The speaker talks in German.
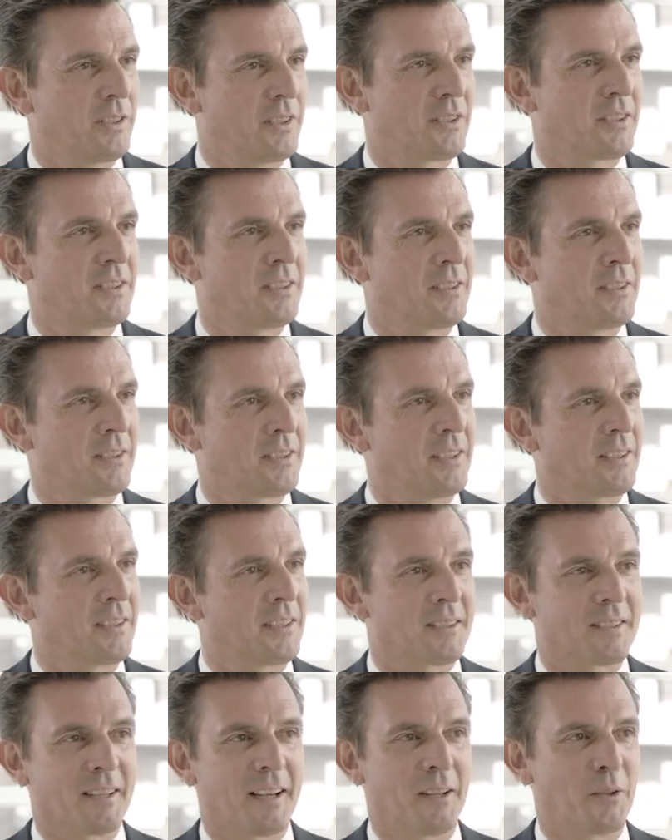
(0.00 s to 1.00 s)
Distancing
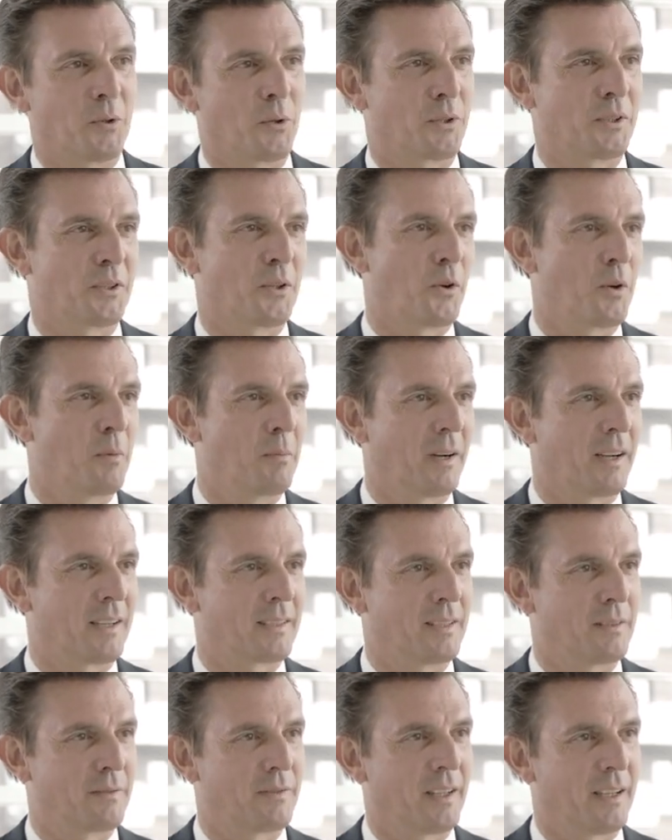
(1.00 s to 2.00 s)
ist eindeutig auch im Bereich
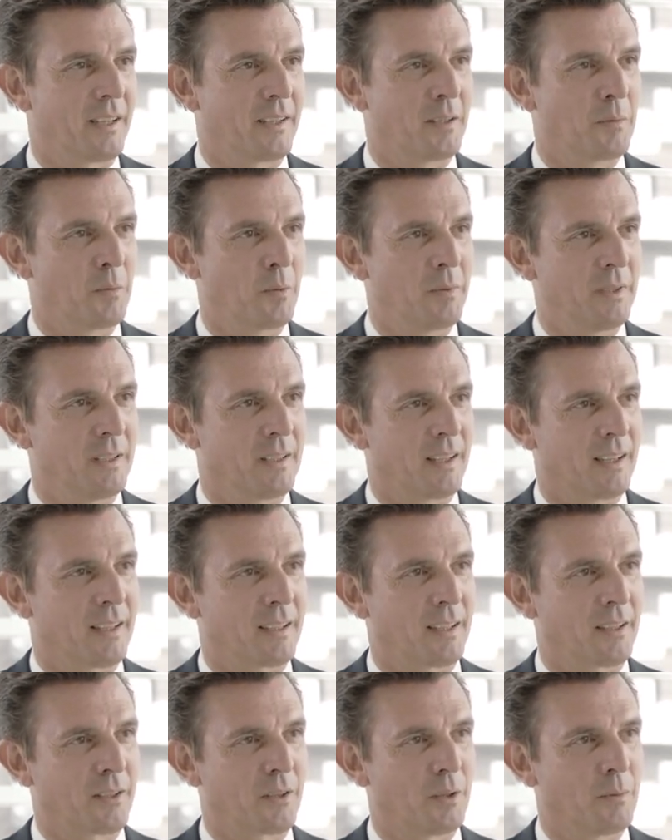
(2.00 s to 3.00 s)
der Ferienimmobilien
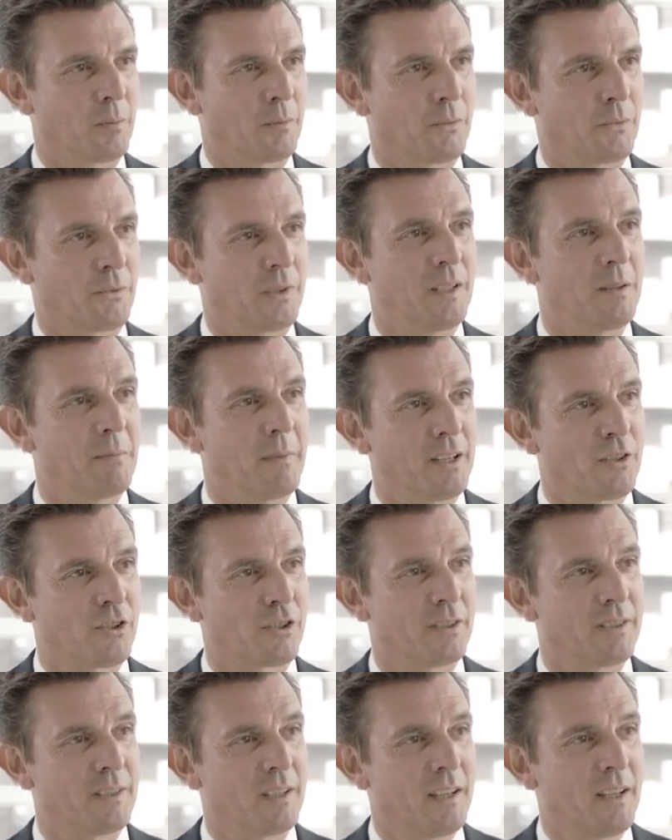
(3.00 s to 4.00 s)
angekommen. Viele
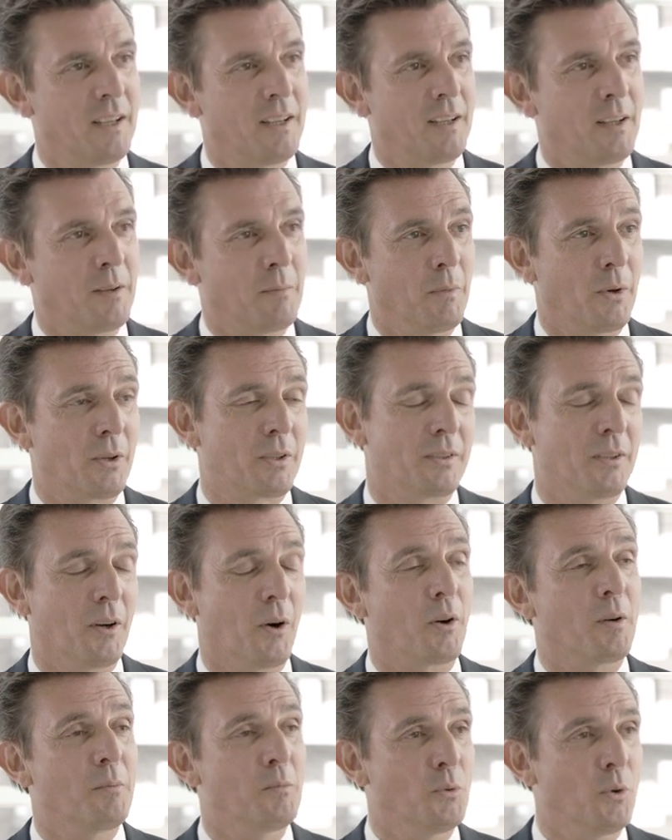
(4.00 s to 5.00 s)
Menschen möchten
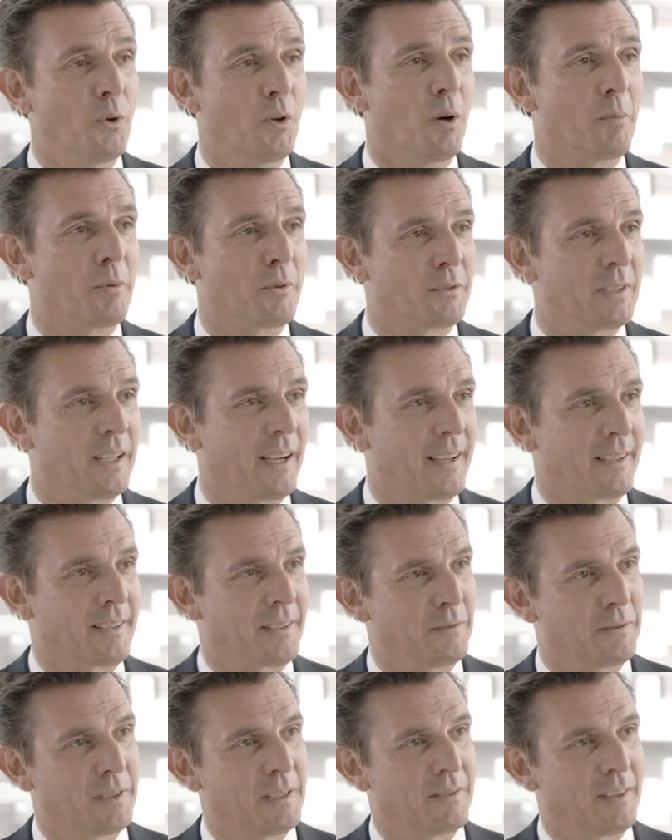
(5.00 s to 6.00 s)
auch im Urlaub auf die
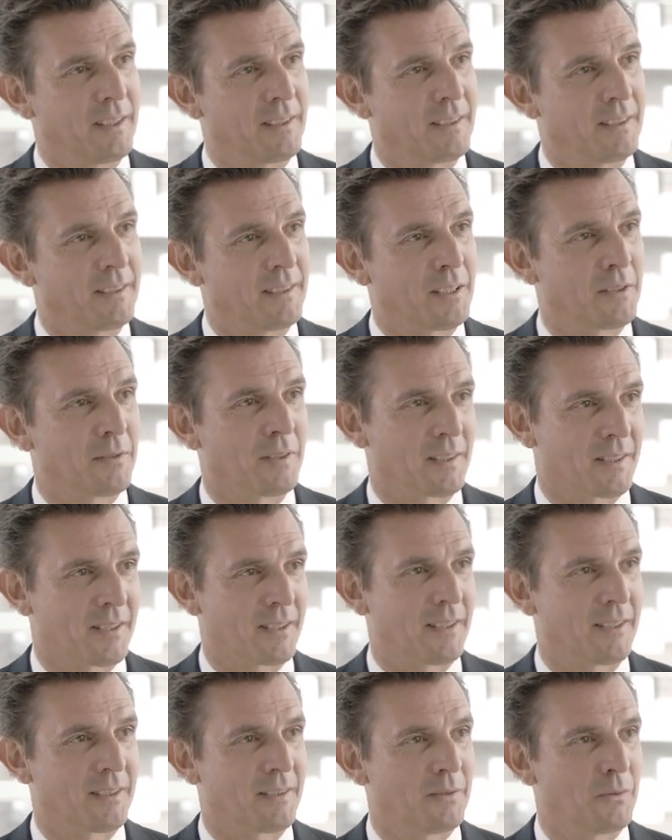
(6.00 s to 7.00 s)
eigenen vier Wände nicht
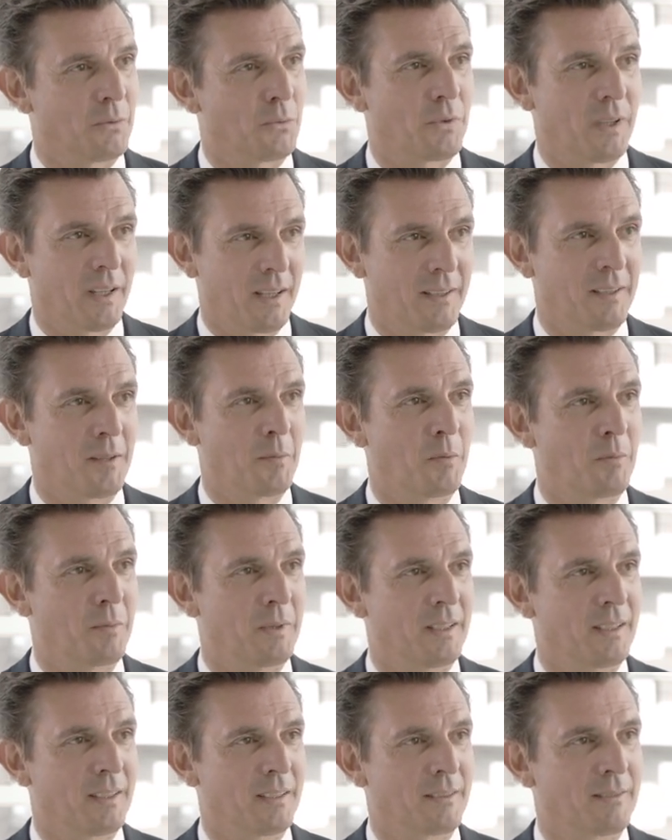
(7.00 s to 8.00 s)
verzichten.
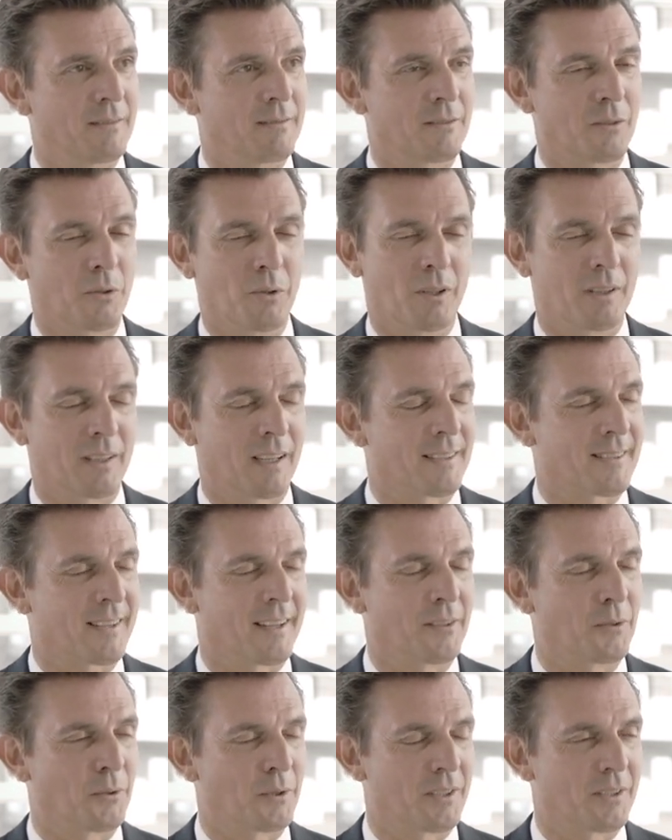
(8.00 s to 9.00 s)
Ferienimmobilien gehören ganz
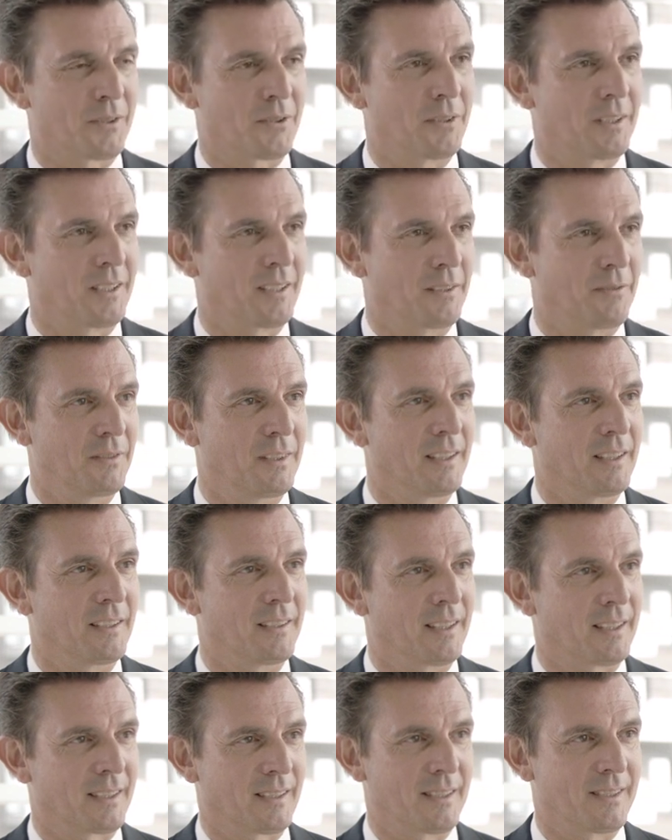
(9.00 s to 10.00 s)
eindeutig zu den Gewinnern
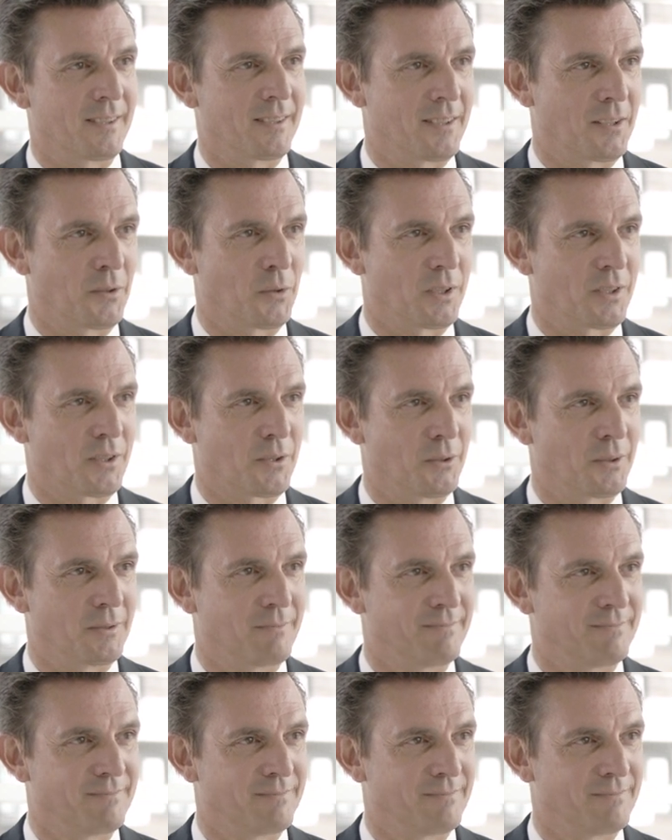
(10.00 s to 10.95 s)
der Krisensituation.